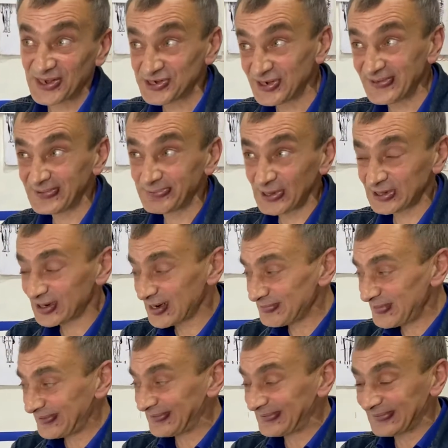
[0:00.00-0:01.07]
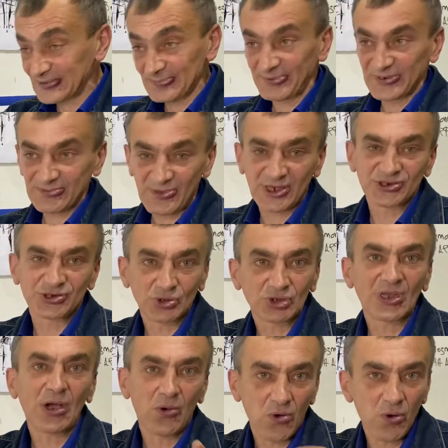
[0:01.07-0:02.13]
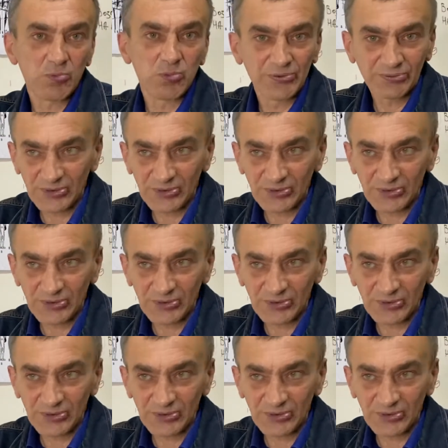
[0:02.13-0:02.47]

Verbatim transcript: Через полтора месяца она понимает, что та обувь,